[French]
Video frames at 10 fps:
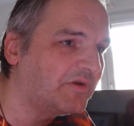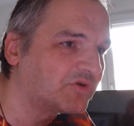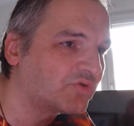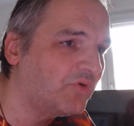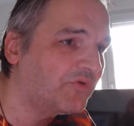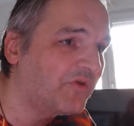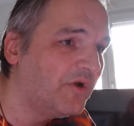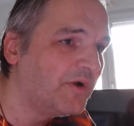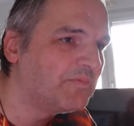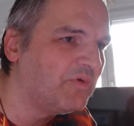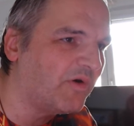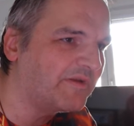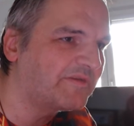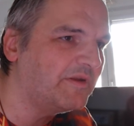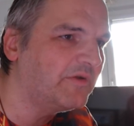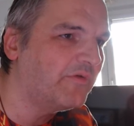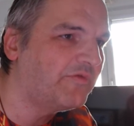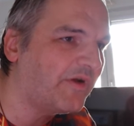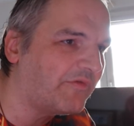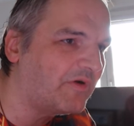choses pour essayer de
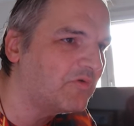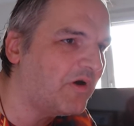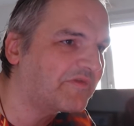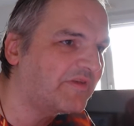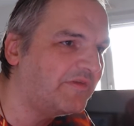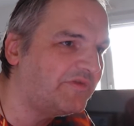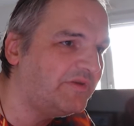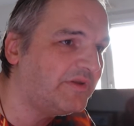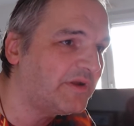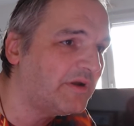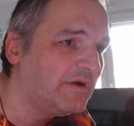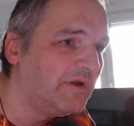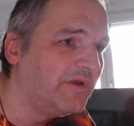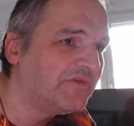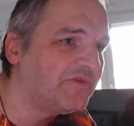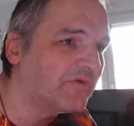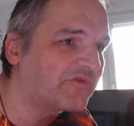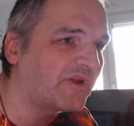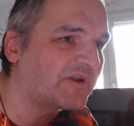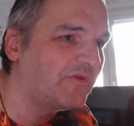faire valoir ses idées. Si on ne
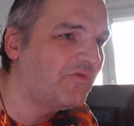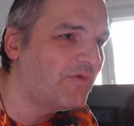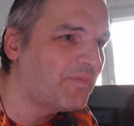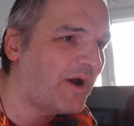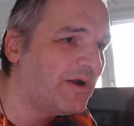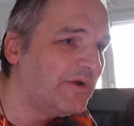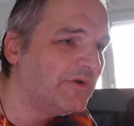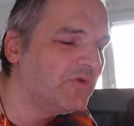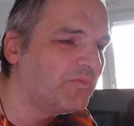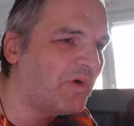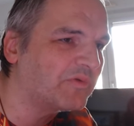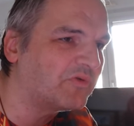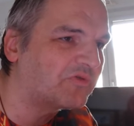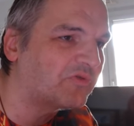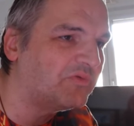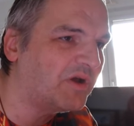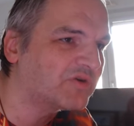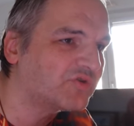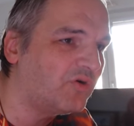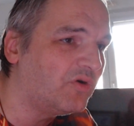sacrifie pas une part de son
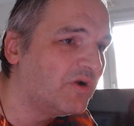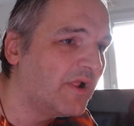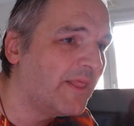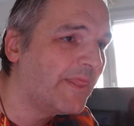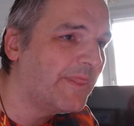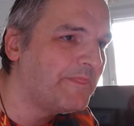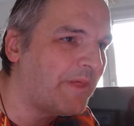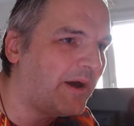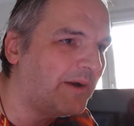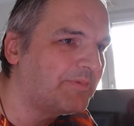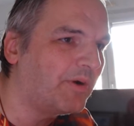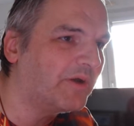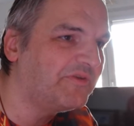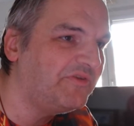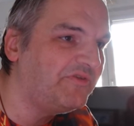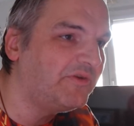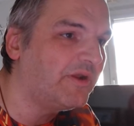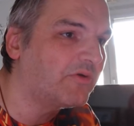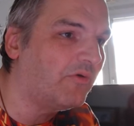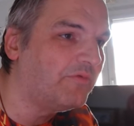argent par rapport à des idées
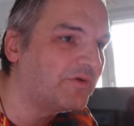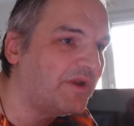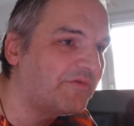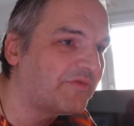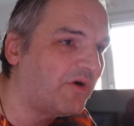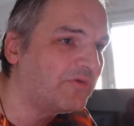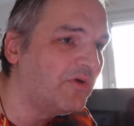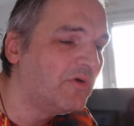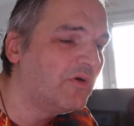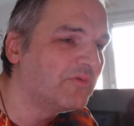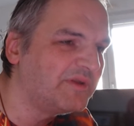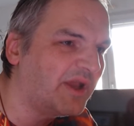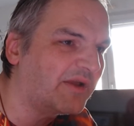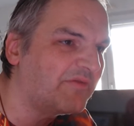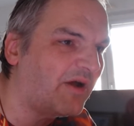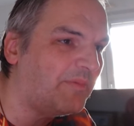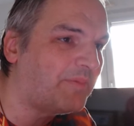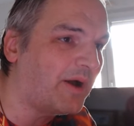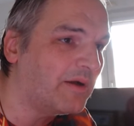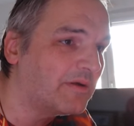qu'on veut défendre, on n'y arrivera
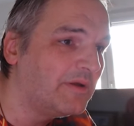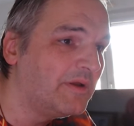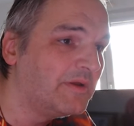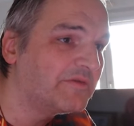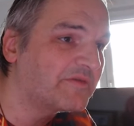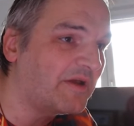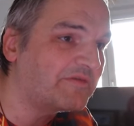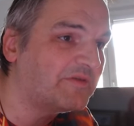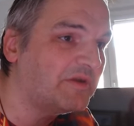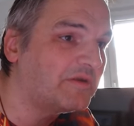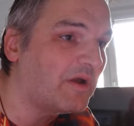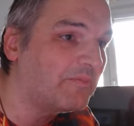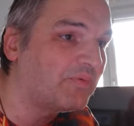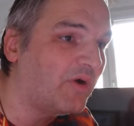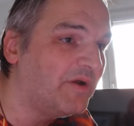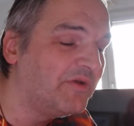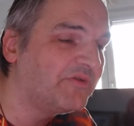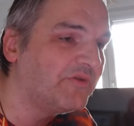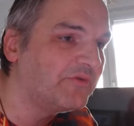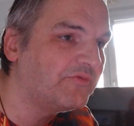pas. Ça, c'est un point.
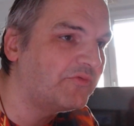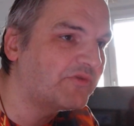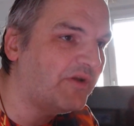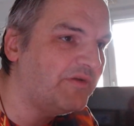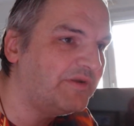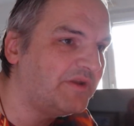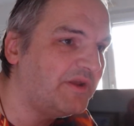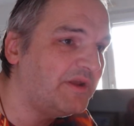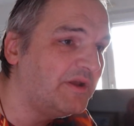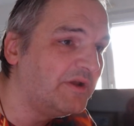Si vous avez des,